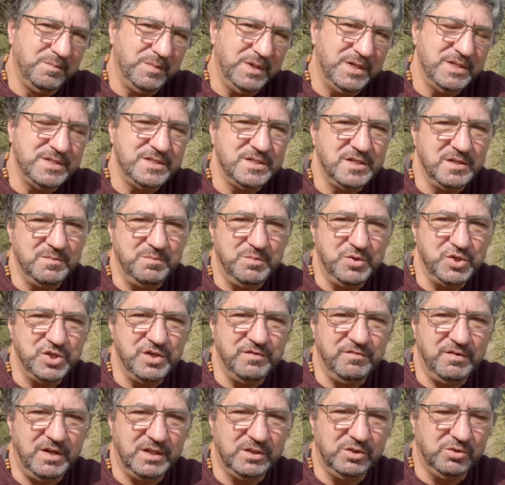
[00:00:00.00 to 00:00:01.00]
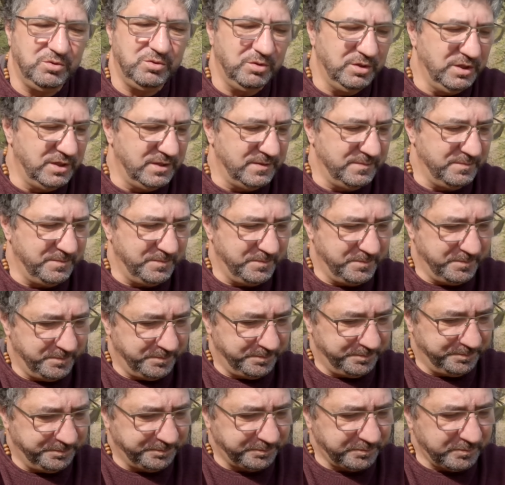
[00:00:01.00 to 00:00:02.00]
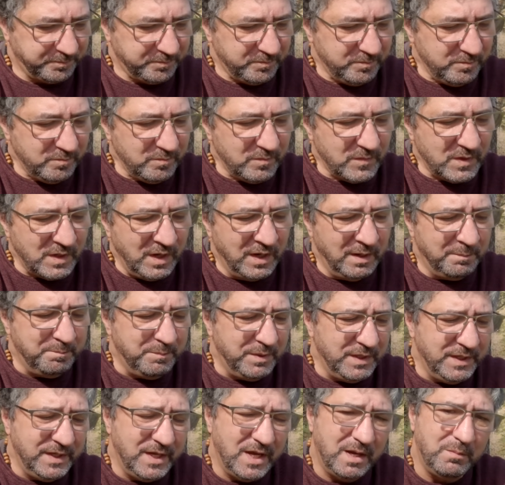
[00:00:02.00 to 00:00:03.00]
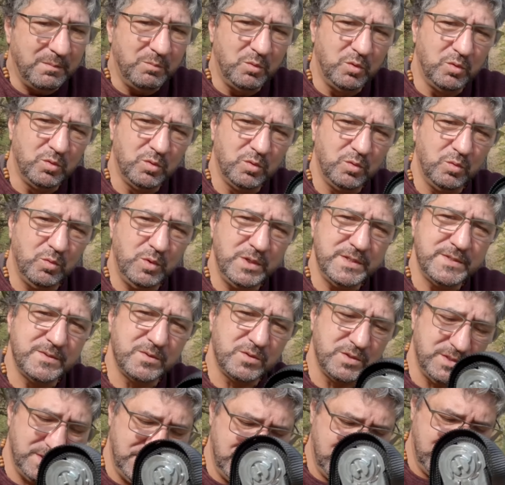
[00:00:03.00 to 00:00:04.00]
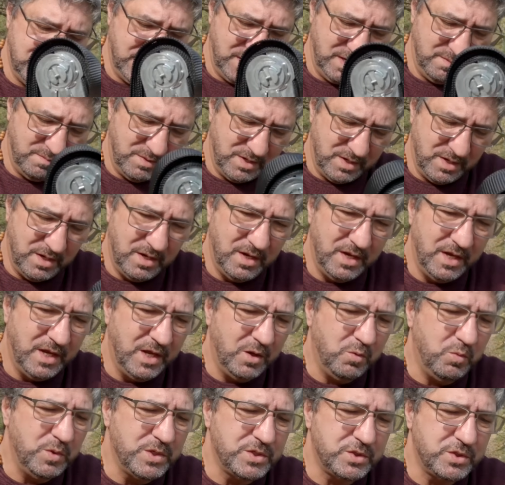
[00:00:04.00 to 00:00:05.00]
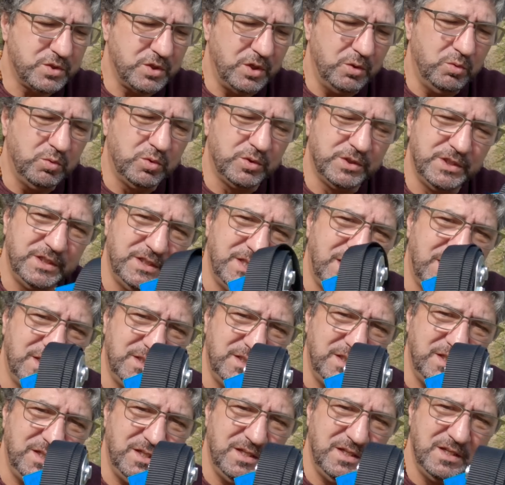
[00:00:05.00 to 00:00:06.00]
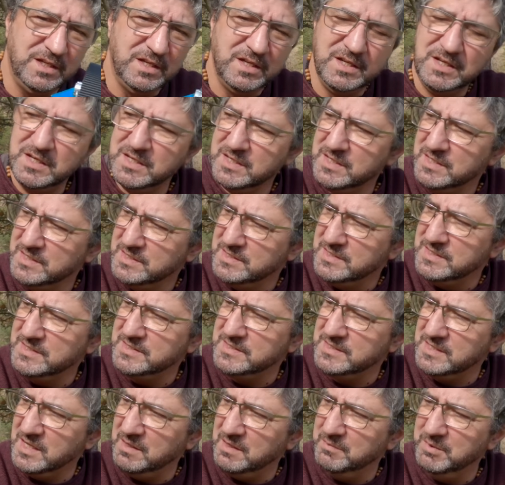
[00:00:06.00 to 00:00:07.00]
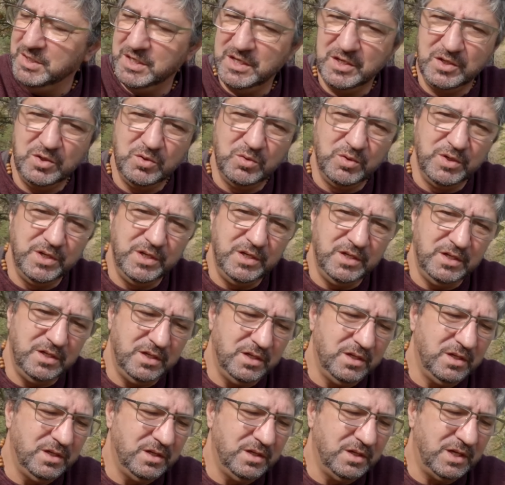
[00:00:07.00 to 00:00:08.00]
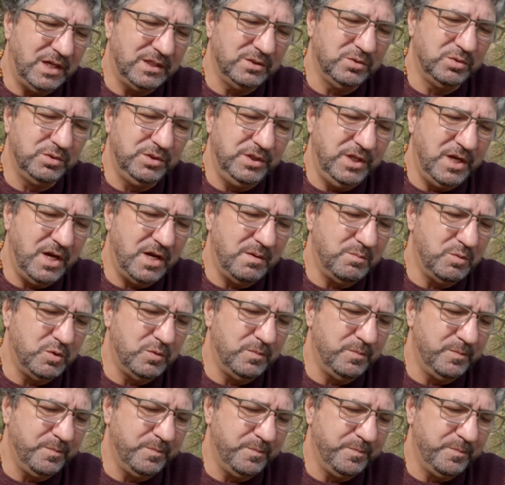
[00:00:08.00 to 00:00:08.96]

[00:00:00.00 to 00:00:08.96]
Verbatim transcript: per il semplice fatto che applichiamo questo sistema e questo è uno dei tanti sistemi che noi adottiamo